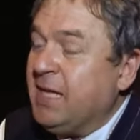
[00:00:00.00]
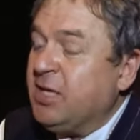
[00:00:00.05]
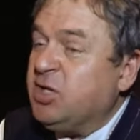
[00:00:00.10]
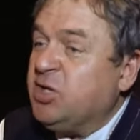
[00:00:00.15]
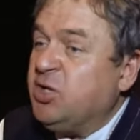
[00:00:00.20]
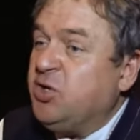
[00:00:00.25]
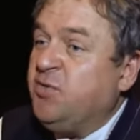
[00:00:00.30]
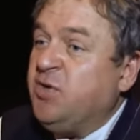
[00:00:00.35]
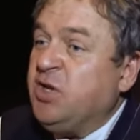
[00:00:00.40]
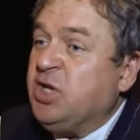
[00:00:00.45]

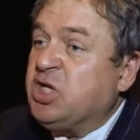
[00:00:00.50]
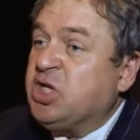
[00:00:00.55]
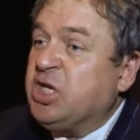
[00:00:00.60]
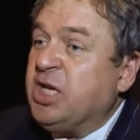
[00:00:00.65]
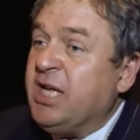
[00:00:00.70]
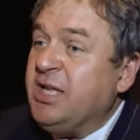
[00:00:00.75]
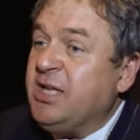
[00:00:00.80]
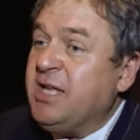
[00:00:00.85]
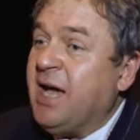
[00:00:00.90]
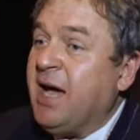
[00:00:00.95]

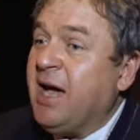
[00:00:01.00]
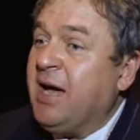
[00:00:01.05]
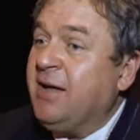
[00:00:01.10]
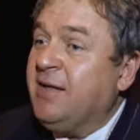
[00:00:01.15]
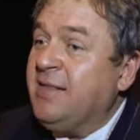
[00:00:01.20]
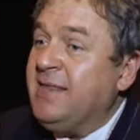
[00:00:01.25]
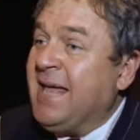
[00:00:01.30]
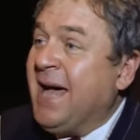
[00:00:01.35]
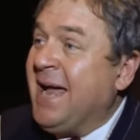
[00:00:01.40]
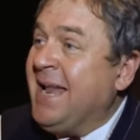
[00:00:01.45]
ćwiczenia
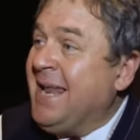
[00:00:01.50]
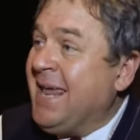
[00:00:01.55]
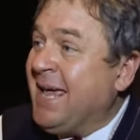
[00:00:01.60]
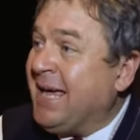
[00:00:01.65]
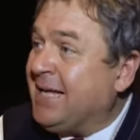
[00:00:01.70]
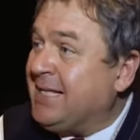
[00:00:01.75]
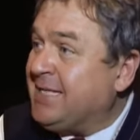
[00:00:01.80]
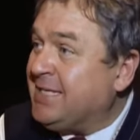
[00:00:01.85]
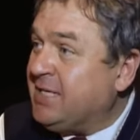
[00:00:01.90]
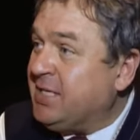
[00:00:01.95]
na
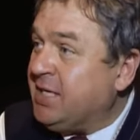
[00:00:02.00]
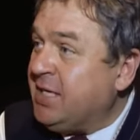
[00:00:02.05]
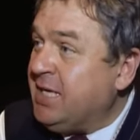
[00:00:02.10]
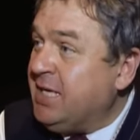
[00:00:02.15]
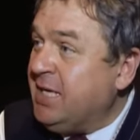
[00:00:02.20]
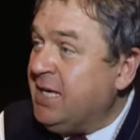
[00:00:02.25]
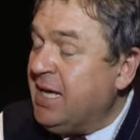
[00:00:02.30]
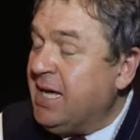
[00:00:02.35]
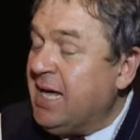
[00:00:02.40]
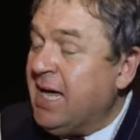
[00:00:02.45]

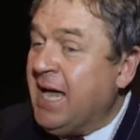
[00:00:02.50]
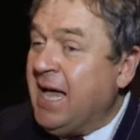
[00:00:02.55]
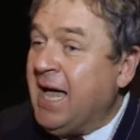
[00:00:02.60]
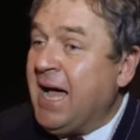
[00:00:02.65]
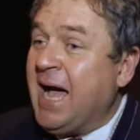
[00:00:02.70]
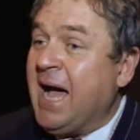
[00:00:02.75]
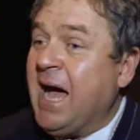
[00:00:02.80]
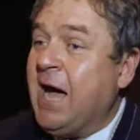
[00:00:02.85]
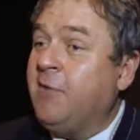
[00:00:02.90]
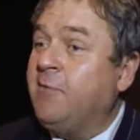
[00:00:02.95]
lekcji,
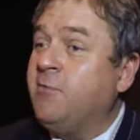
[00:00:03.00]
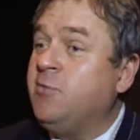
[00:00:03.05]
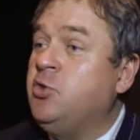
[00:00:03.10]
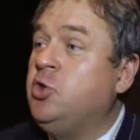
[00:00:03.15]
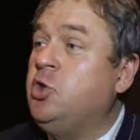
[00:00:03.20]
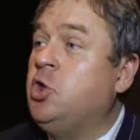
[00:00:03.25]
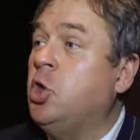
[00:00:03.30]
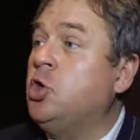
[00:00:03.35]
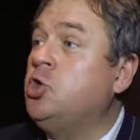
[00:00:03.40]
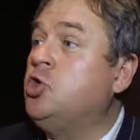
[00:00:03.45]
a w
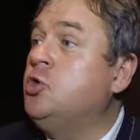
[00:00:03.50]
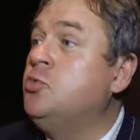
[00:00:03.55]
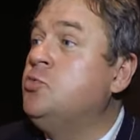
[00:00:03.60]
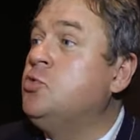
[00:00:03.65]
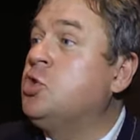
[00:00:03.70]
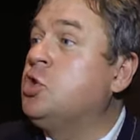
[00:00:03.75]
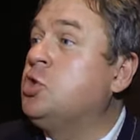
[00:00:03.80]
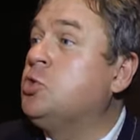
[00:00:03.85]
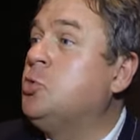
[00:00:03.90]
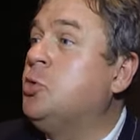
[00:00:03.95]
dodom
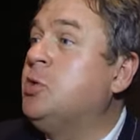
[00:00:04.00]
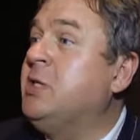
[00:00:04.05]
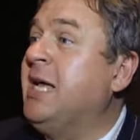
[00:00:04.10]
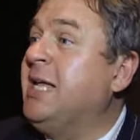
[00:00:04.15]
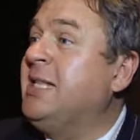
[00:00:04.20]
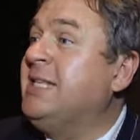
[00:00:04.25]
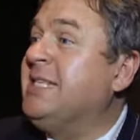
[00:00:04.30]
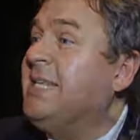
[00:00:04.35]
szło dać